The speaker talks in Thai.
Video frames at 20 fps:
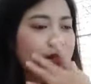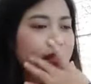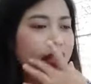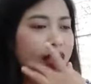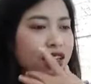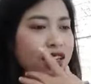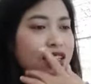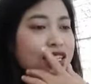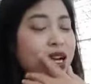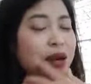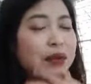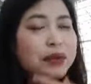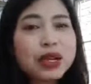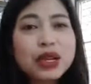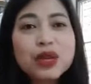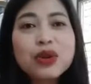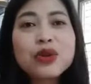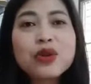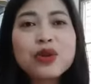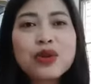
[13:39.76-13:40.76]
คือยังไม่
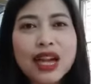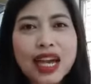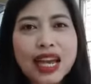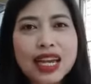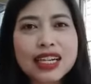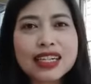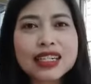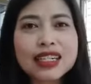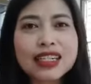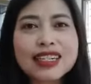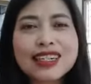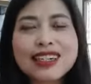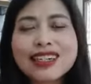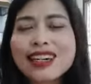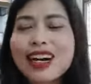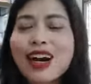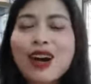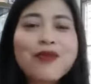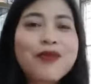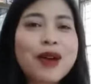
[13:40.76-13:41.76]
รู้ไงคือ
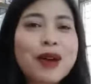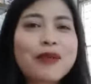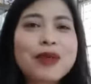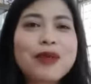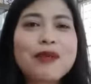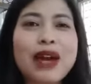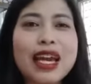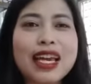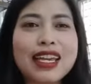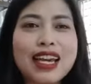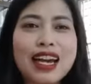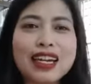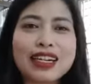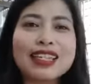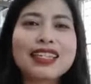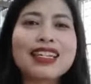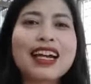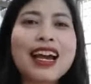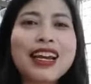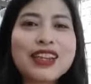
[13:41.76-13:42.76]
เข้ามาใหม่ ๆ อยาก
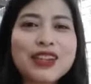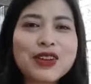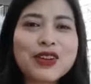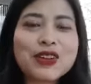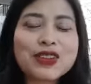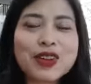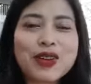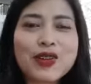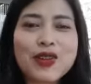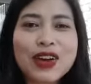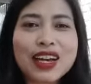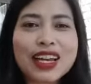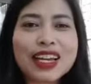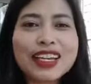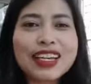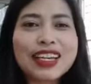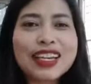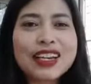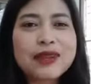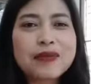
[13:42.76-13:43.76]
ที่จะให้ช่องโตไง
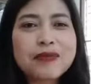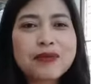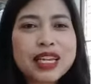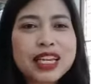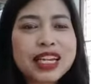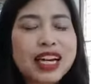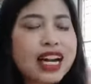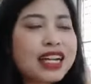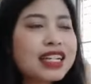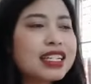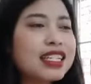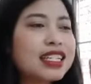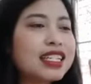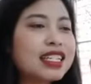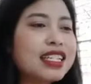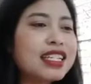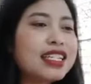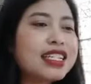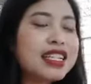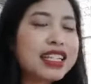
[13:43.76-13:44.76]
มีครั้งหนึ่ง
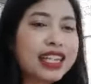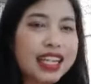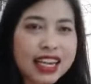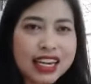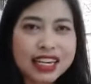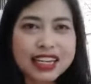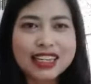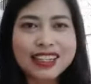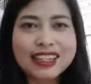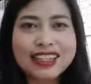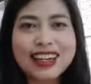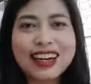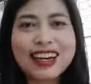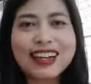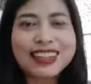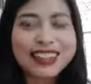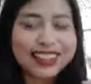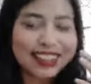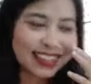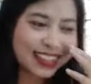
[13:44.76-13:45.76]
ที่ยิงแอด
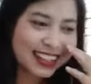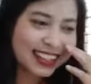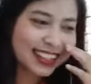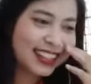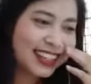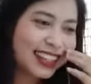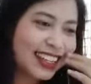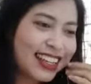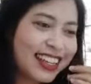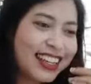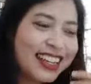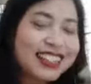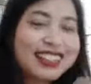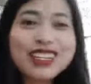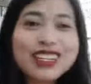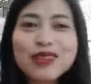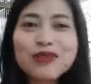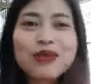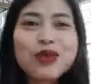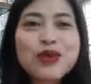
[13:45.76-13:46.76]

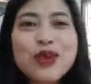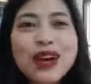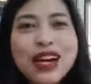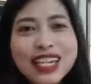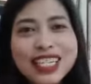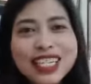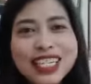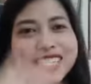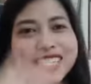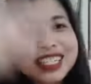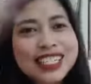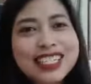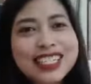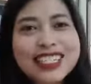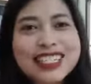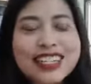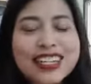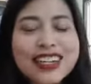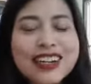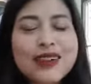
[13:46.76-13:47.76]
ยิงมั่วยิง
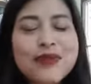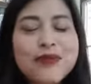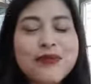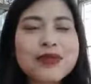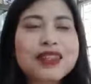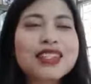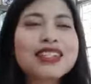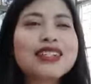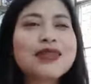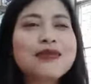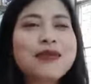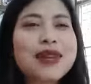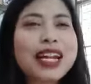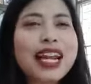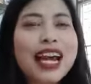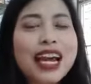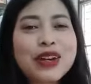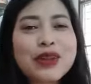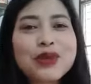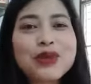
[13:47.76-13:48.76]
คือไม่
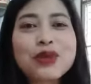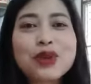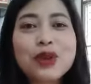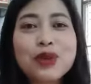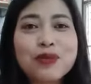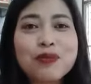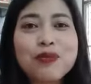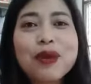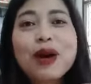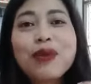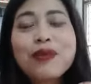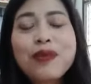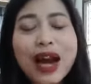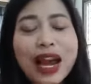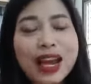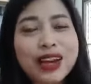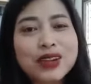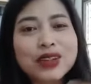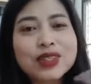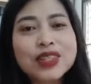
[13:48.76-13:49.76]
ได้ดูกลุ่มเป้าหมา
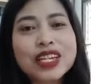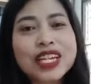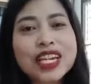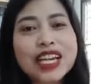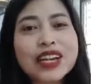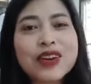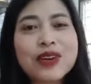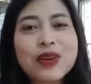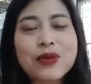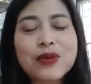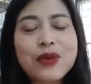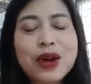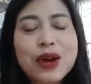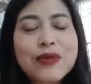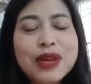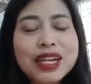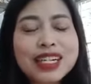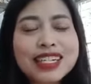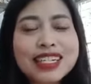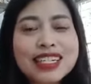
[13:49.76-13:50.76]
ยของตัวเองอว่า
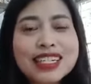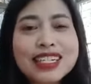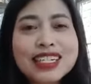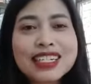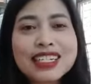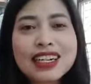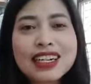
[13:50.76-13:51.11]
มันคือ